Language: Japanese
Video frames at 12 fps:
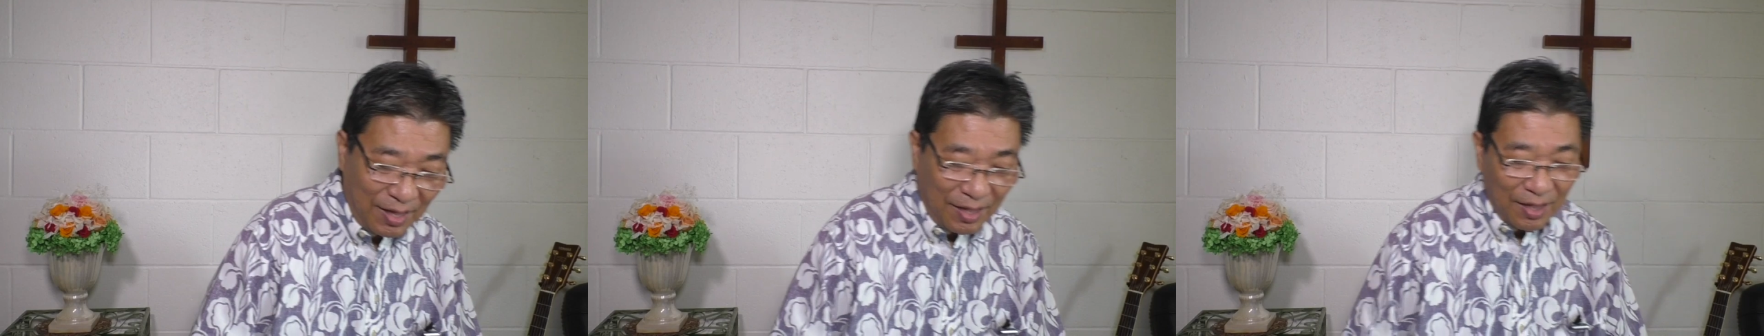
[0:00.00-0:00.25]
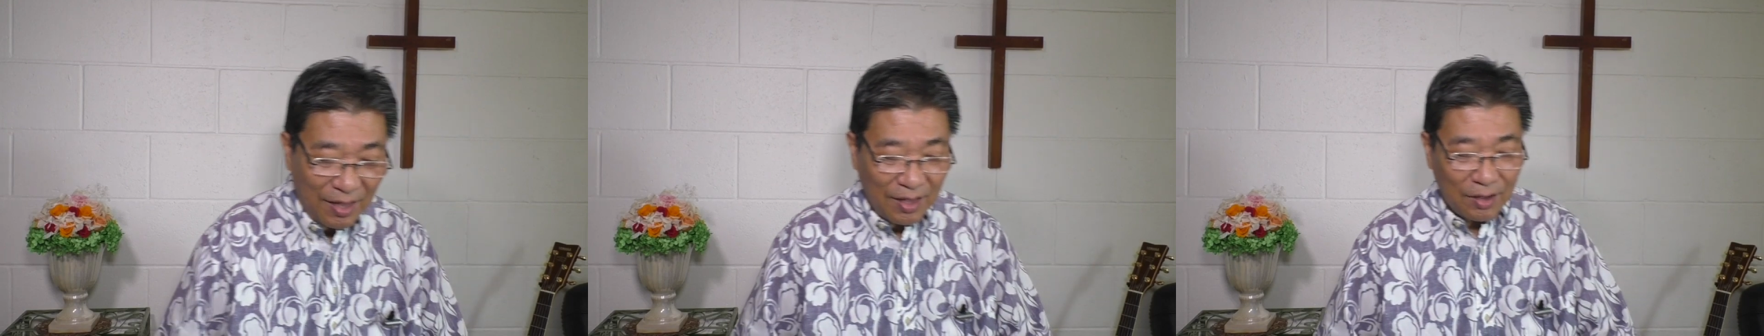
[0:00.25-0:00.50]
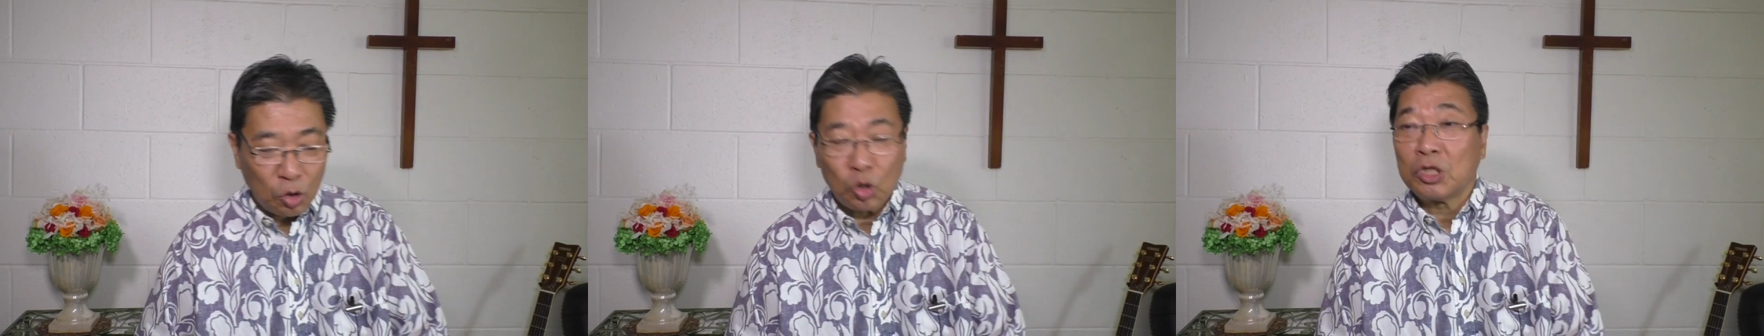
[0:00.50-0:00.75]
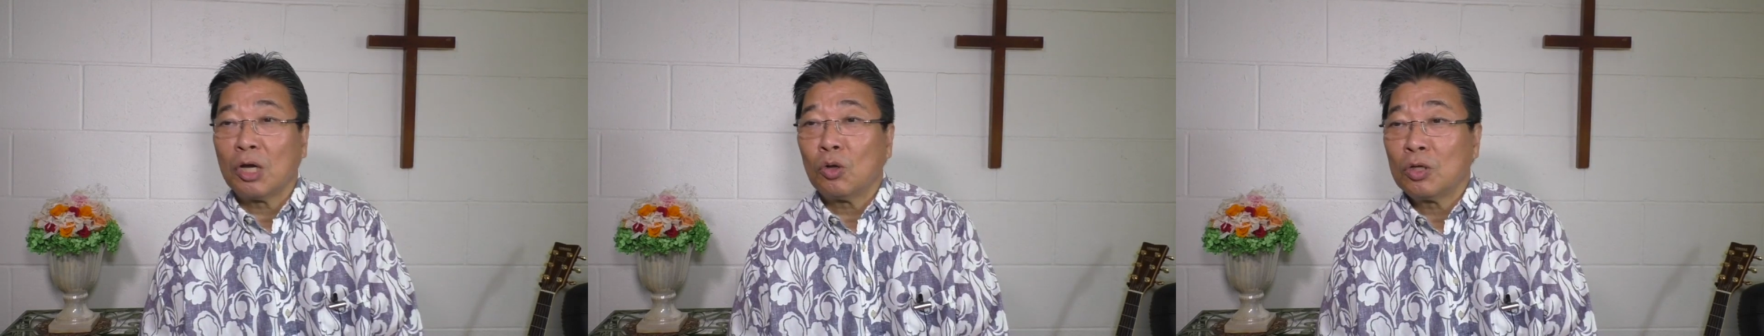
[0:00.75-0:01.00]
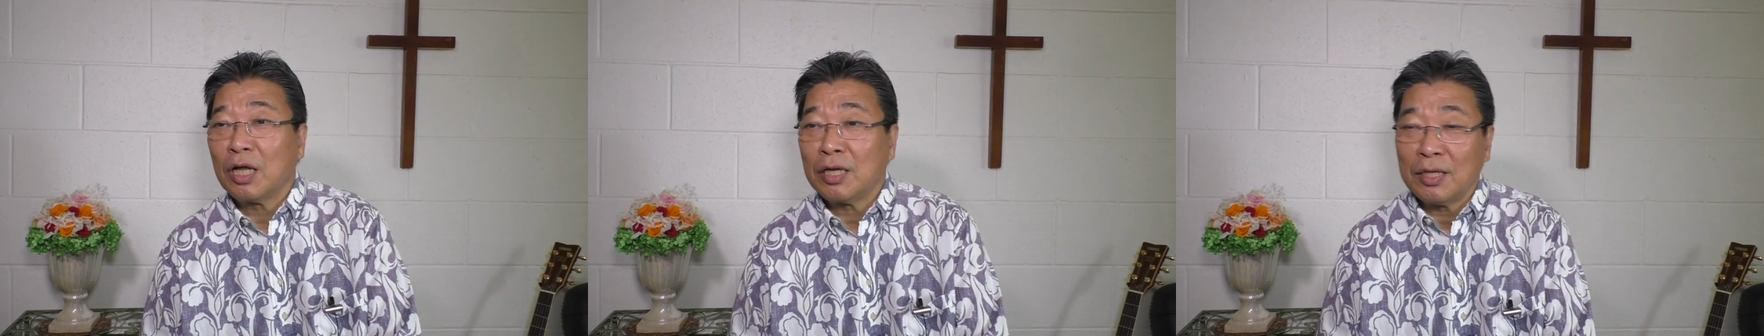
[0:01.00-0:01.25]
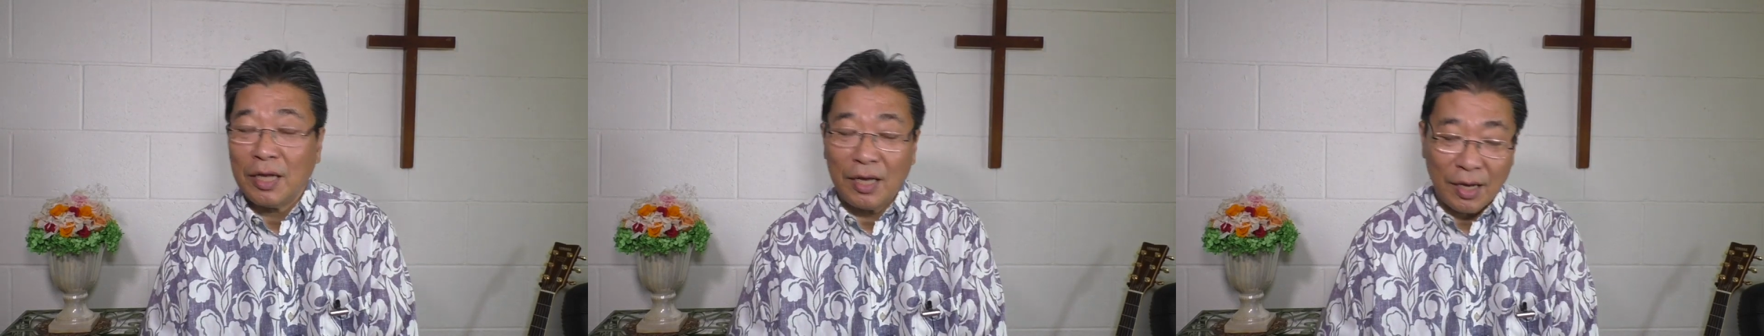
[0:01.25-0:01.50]
えここに
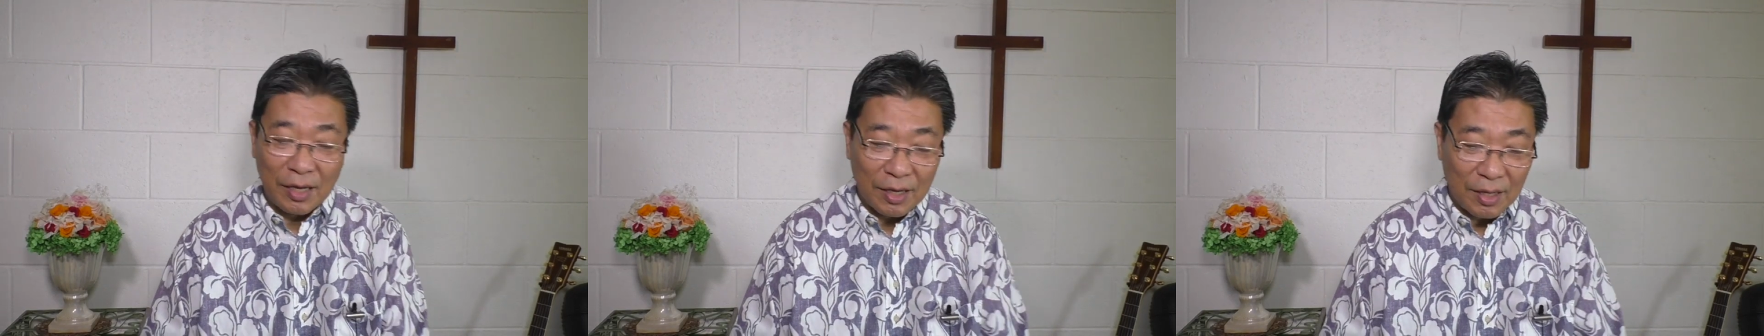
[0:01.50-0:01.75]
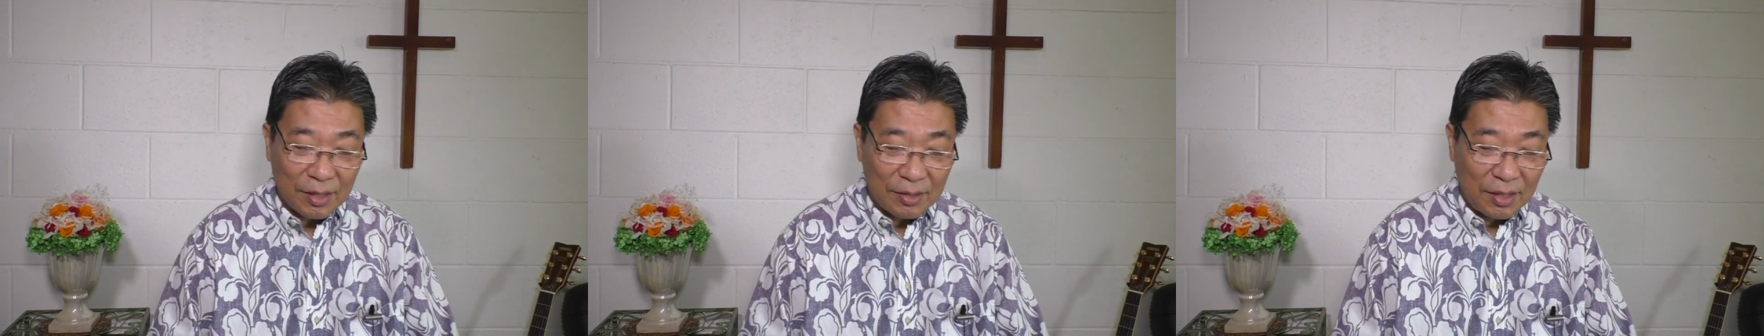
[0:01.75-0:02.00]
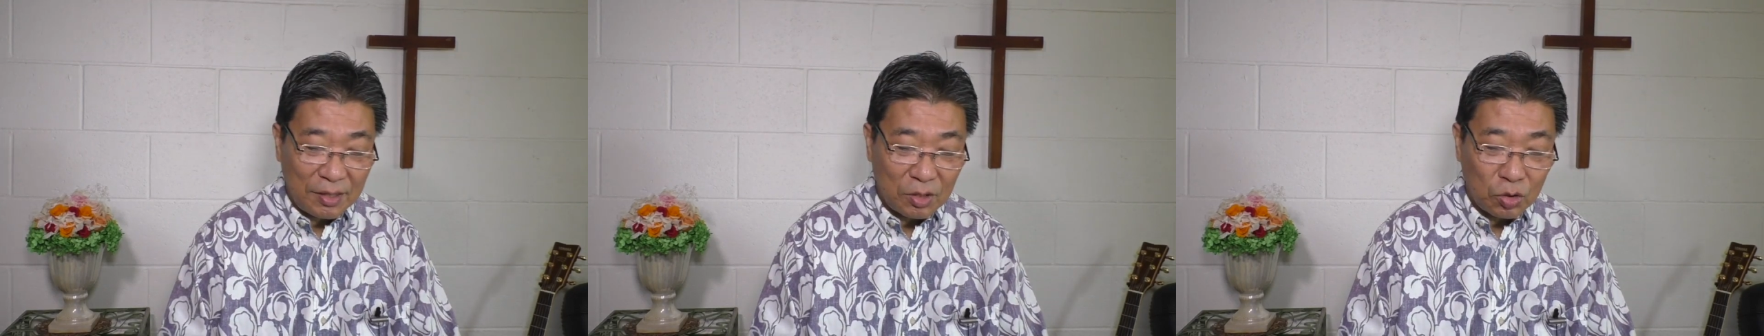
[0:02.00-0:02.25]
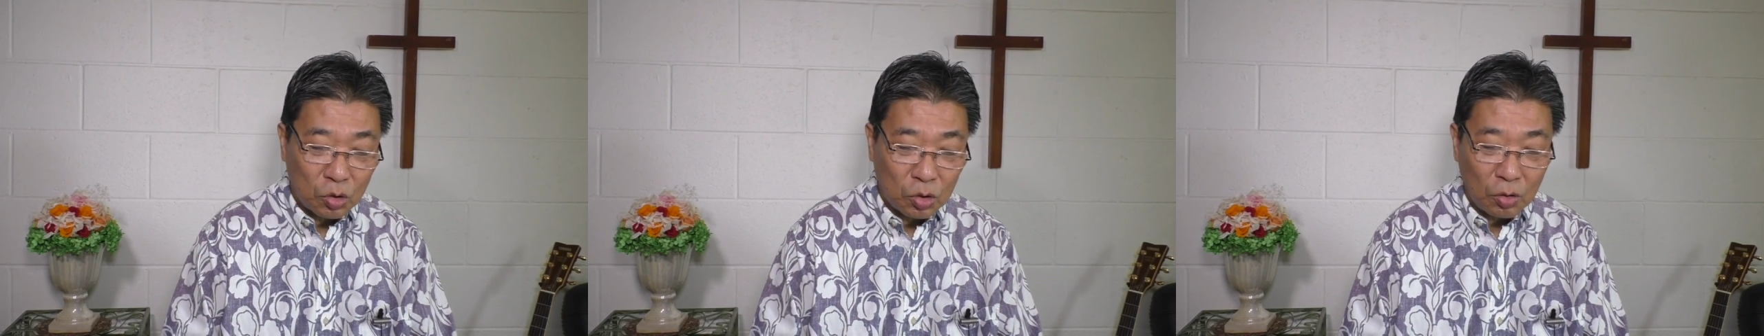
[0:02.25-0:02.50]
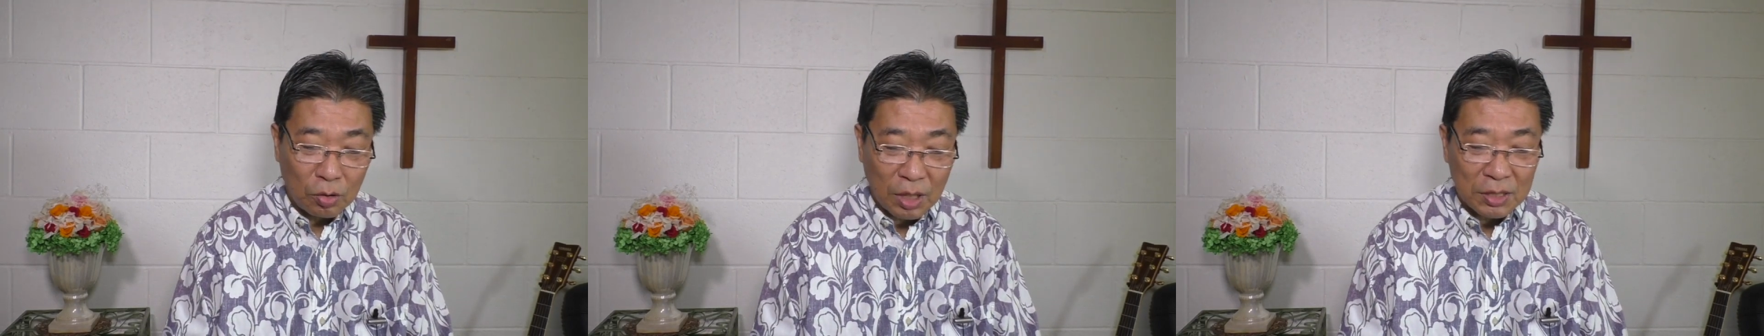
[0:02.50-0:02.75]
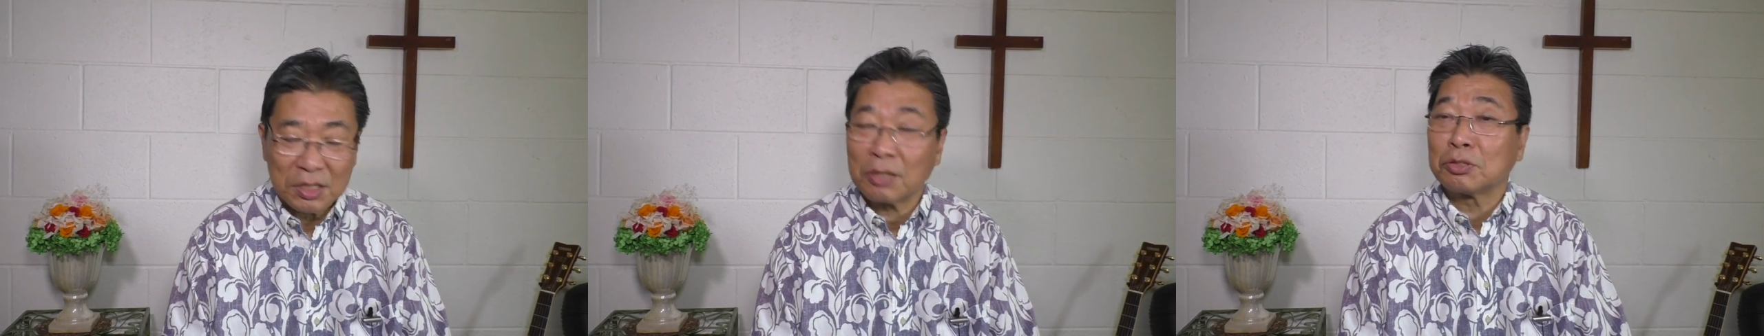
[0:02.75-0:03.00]
オンライン礼拝ができることを
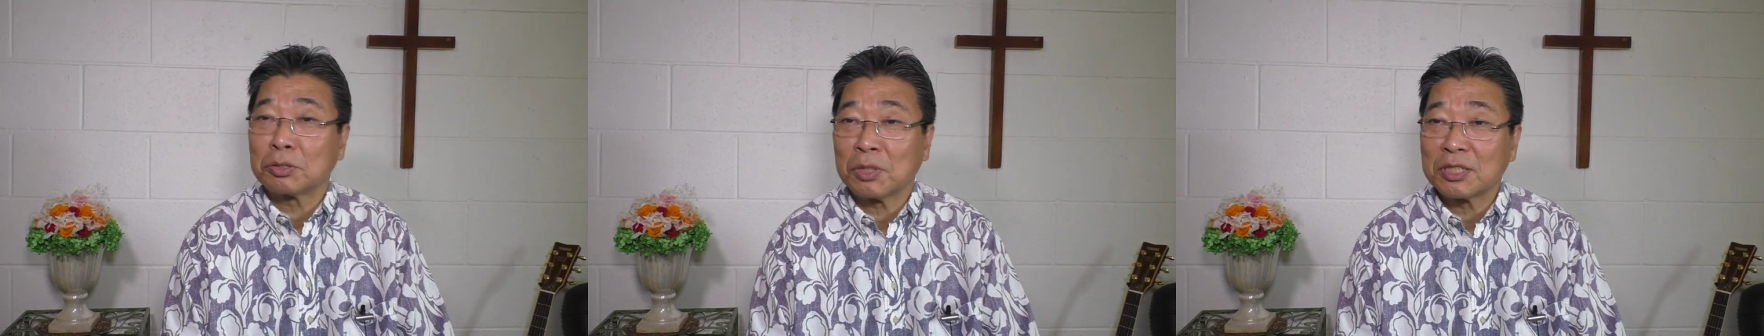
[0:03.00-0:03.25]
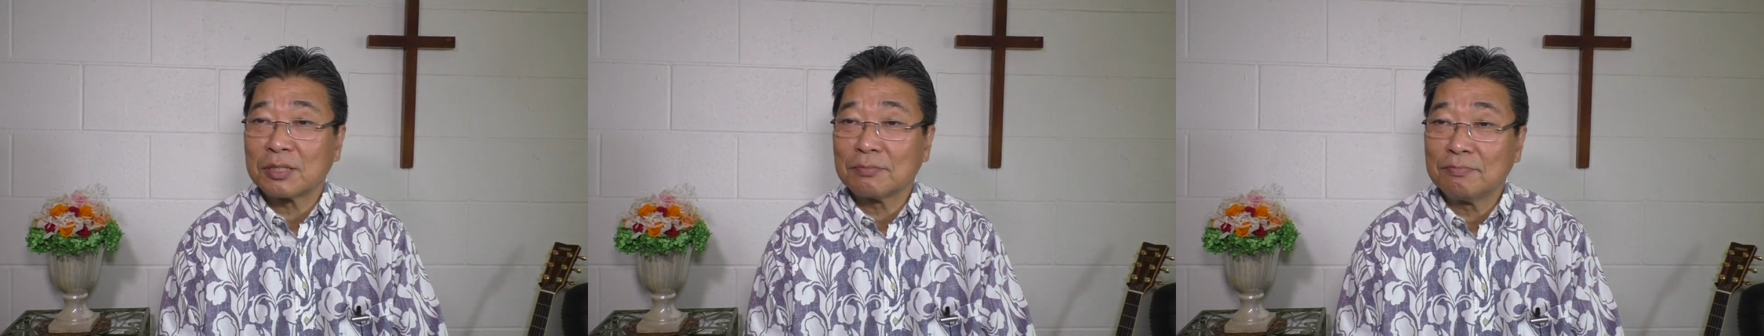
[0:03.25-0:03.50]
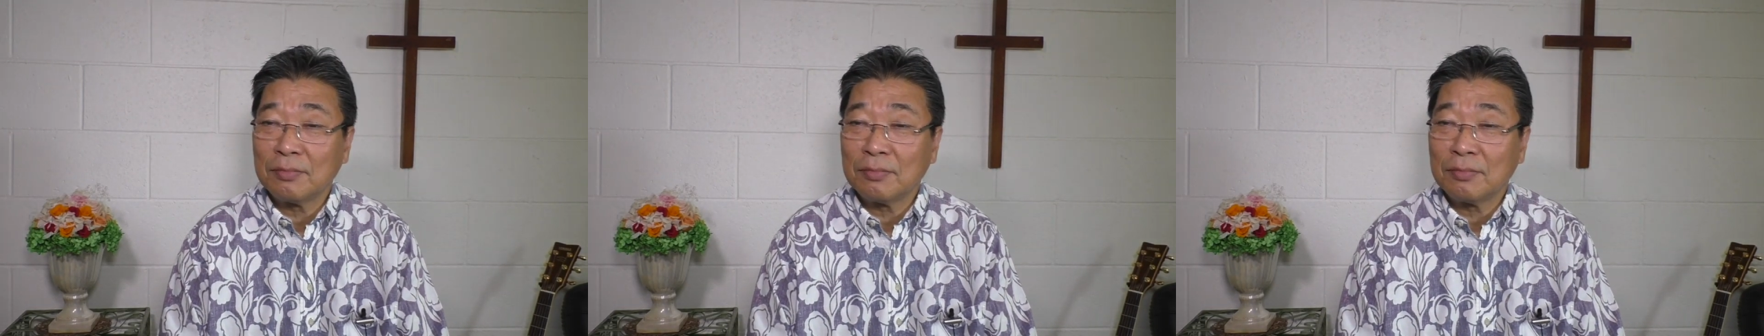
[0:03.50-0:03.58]
感謝をします。